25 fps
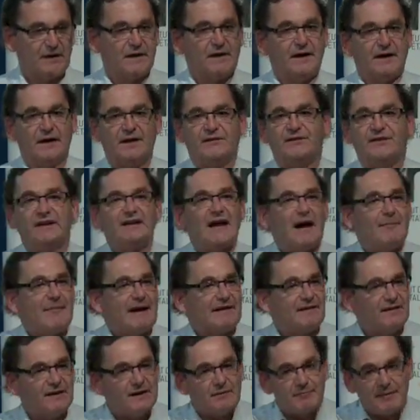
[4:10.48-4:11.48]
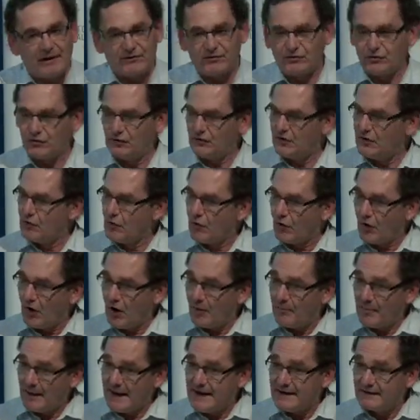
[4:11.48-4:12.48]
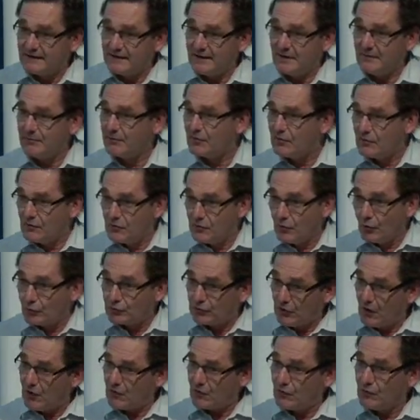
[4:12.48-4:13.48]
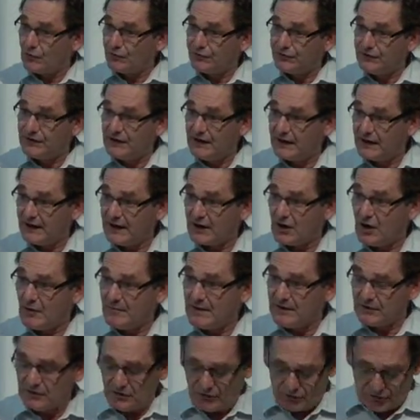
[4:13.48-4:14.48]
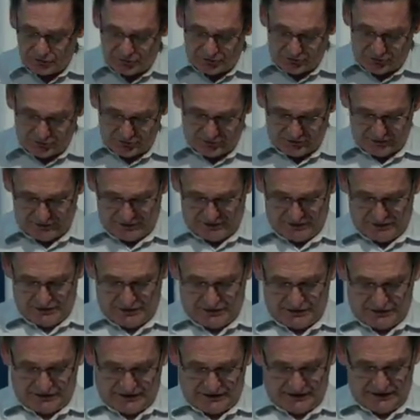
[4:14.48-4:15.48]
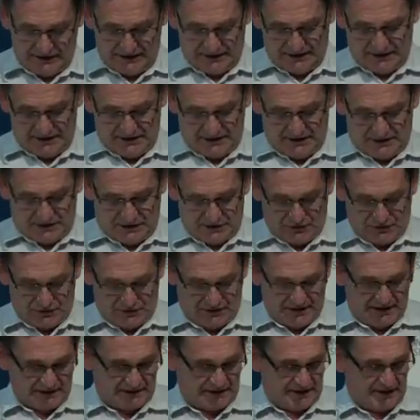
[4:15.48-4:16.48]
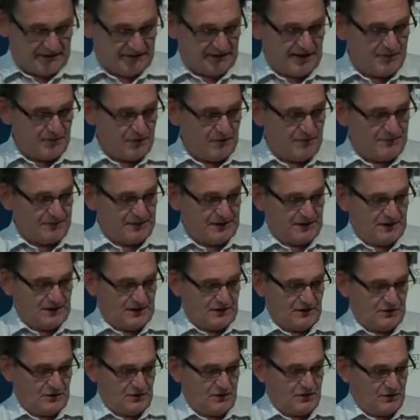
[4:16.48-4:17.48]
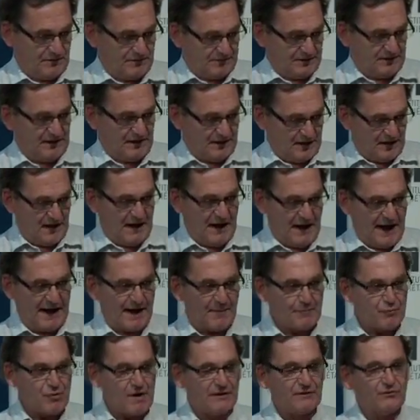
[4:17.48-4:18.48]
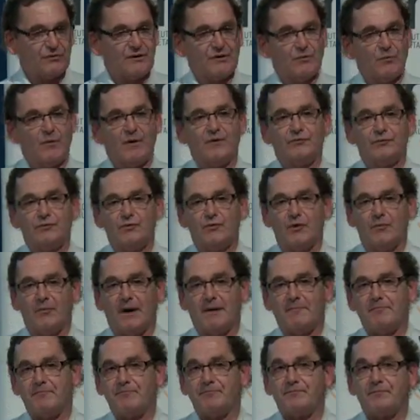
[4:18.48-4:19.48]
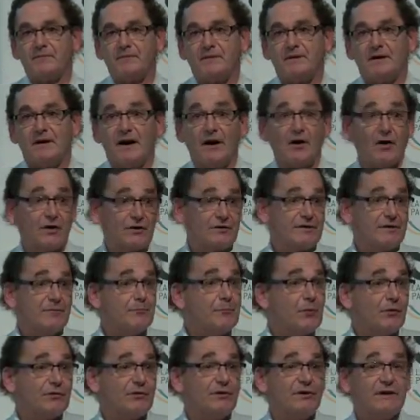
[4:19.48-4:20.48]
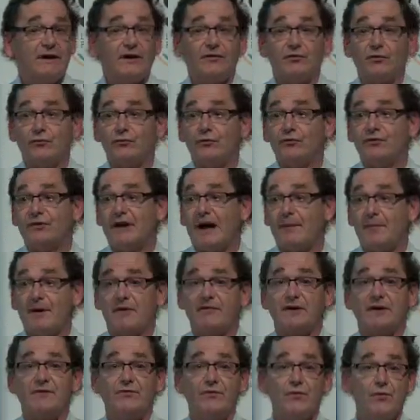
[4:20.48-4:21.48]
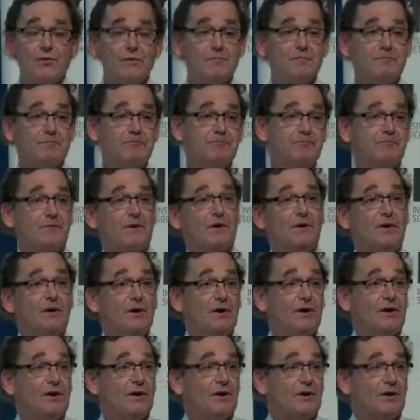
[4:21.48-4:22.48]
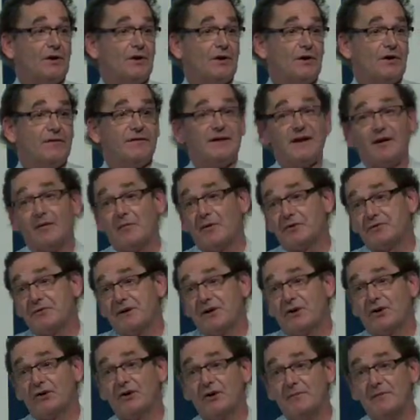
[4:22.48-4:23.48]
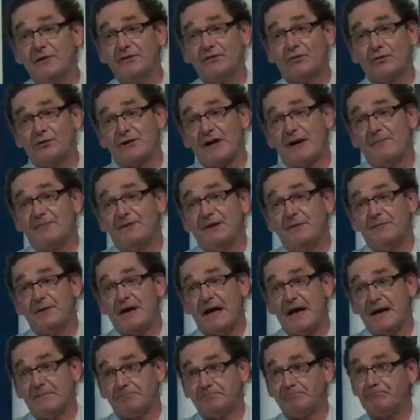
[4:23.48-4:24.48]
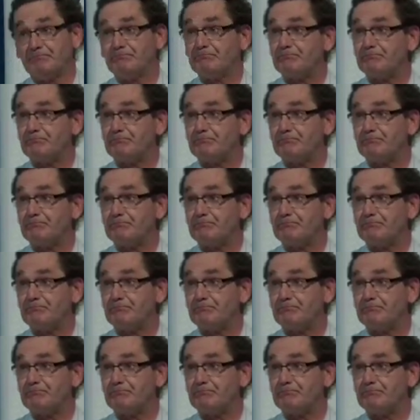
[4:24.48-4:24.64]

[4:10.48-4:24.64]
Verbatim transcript: Et c'est dramatique parce que l'Europe a été longtemps considérée comme étant le lieu qui euh, était vraiment euh, à la pointe du, combat. Alors, je vais me poser une question toute simple avec vous. évidemment, moi, je suis économiste, donc j'ai un petit biais.